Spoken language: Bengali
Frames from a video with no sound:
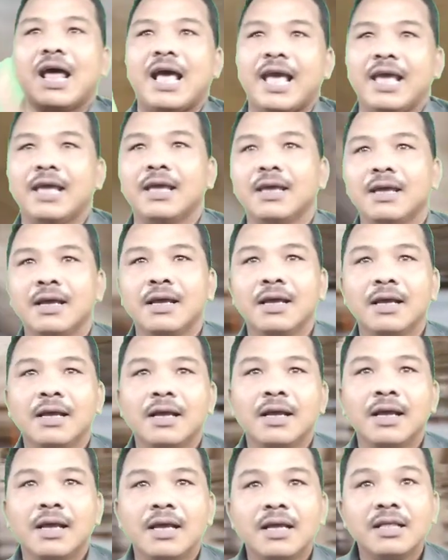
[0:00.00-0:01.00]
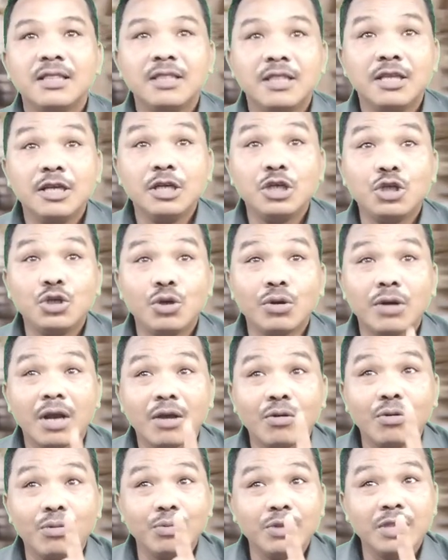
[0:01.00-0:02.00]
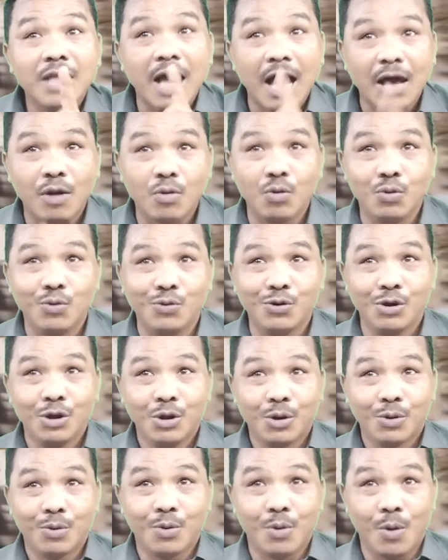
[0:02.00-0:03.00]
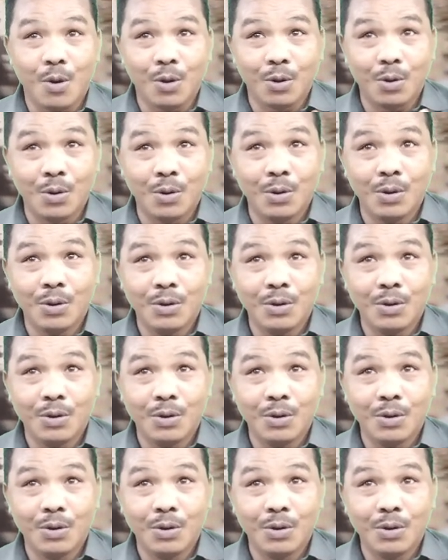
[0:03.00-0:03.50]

বেড়ায় দৃশ্যটা খুবই দারুণ গণ